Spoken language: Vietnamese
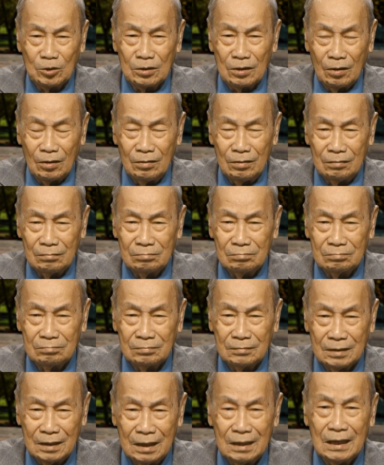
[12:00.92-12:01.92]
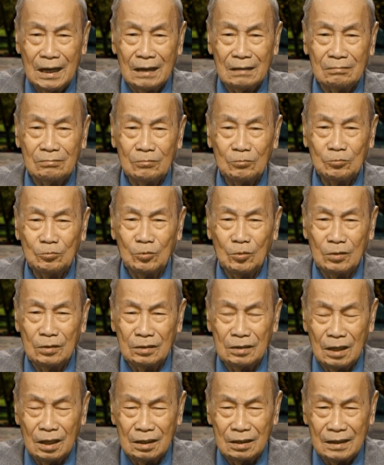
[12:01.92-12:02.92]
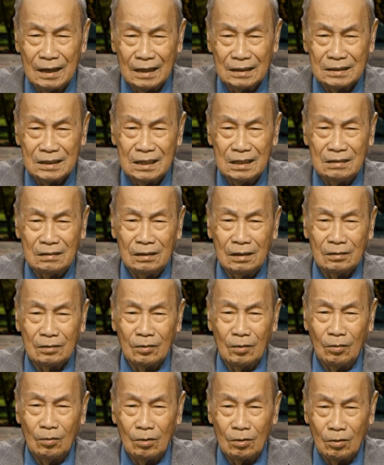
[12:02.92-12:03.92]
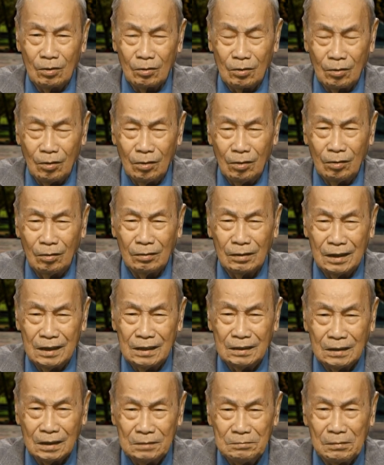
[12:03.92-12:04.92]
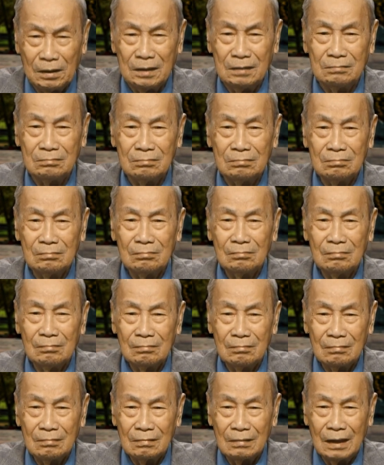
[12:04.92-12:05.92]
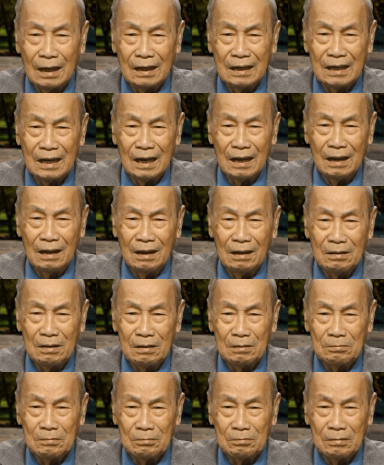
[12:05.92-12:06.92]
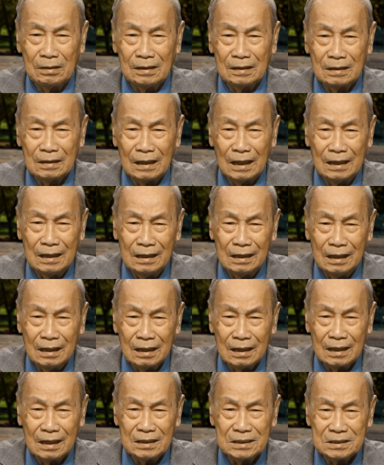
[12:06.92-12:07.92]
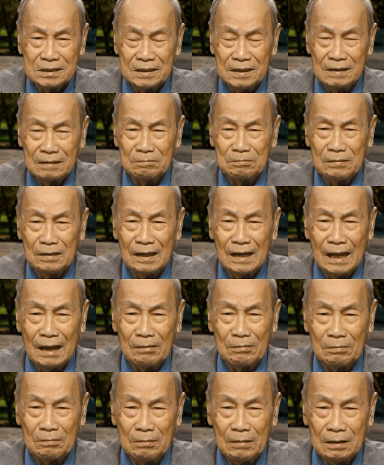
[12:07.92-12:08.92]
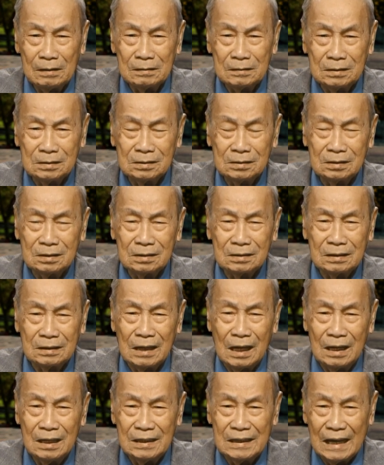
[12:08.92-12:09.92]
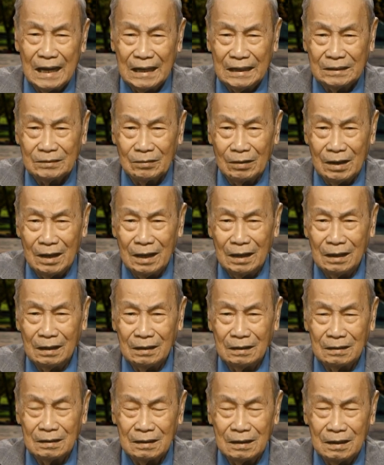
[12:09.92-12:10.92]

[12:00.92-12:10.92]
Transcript: quân đội, nghĩ rằng quân dân cán chính có nghĩ tới mình. Thành ra mình thấy cái việc mình làm để giải tỏa